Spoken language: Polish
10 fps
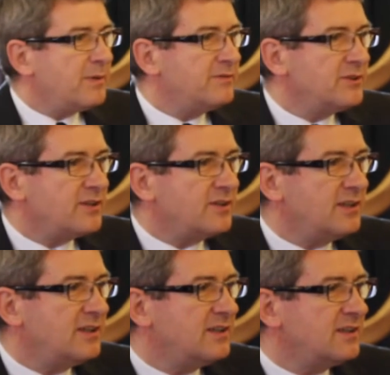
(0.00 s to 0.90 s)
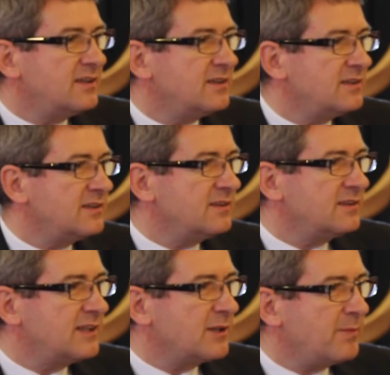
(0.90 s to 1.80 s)
pewno e,
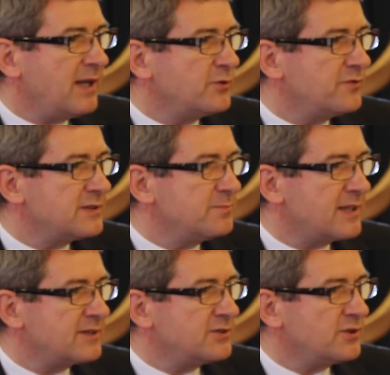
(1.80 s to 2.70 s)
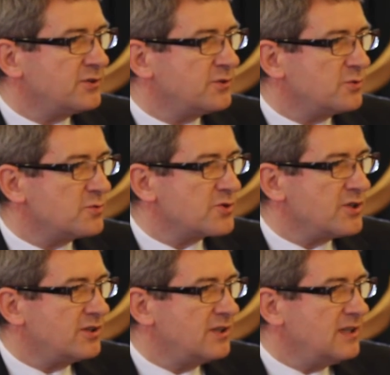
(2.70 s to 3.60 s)
tych planów jest bardzo
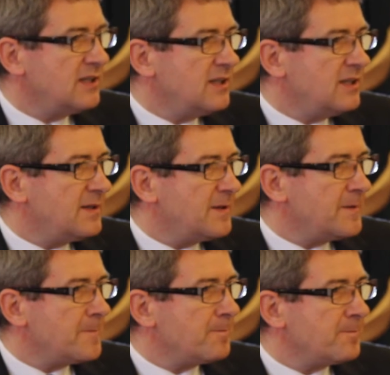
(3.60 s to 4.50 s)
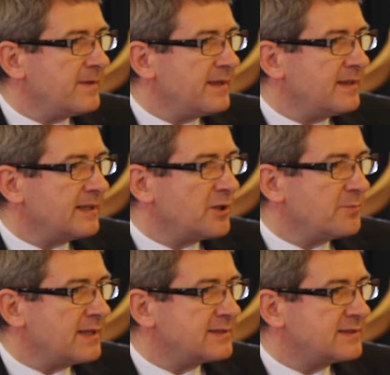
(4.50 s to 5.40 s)
dużo,
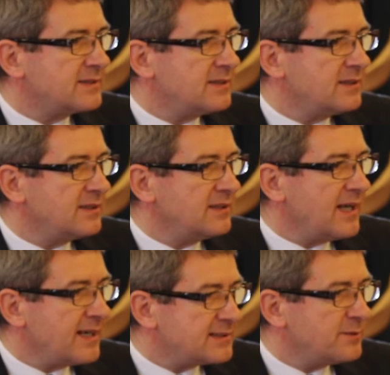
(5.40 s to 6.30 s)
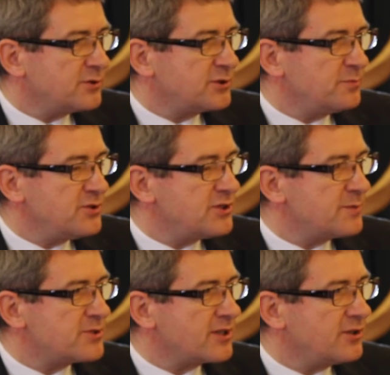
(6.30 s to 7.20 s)
natomiast e, ja jestem osobiście
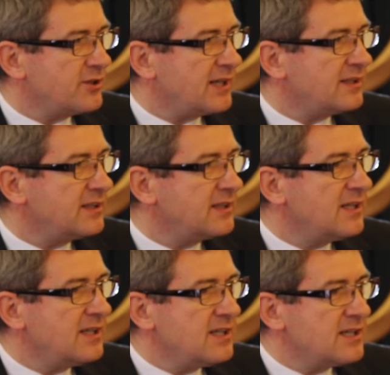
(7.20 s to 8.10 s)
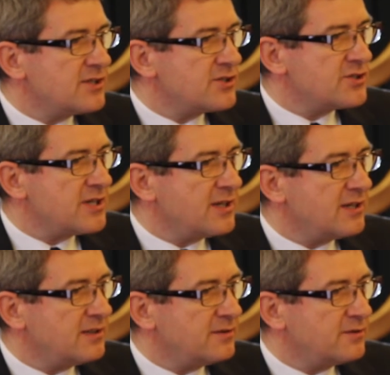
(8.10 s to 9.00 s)
przekonany,
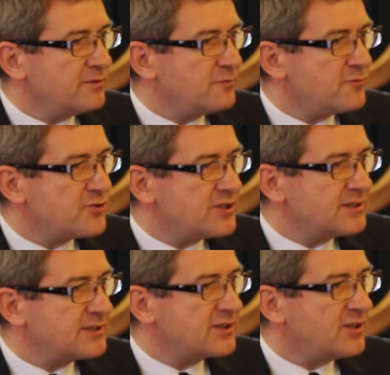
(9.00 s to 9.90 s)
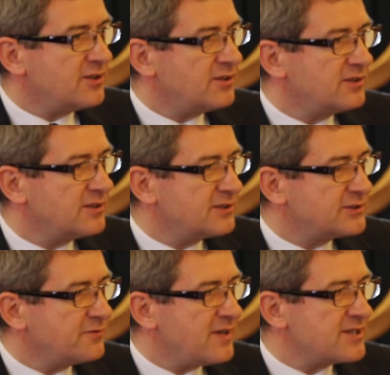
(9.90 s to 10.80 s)
że e, wszystko,
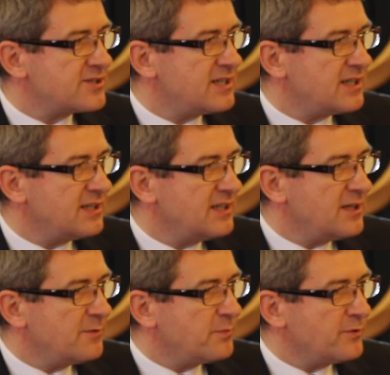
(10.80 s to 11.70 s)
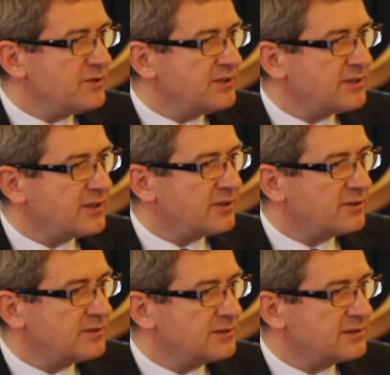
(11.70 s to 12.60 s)
co ważne,
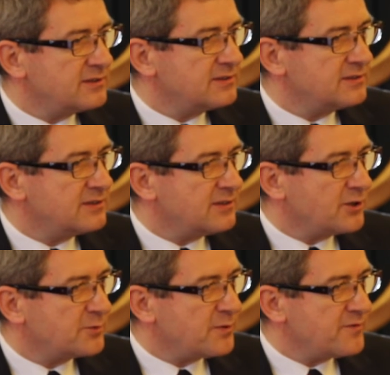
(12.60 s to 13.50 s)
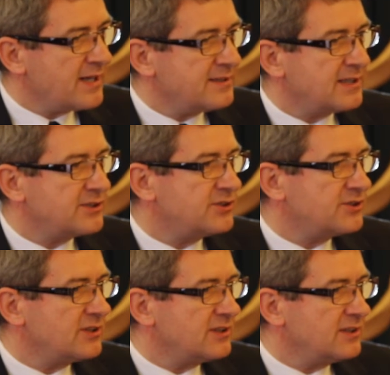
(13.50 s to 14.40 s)
powinno odpowiadać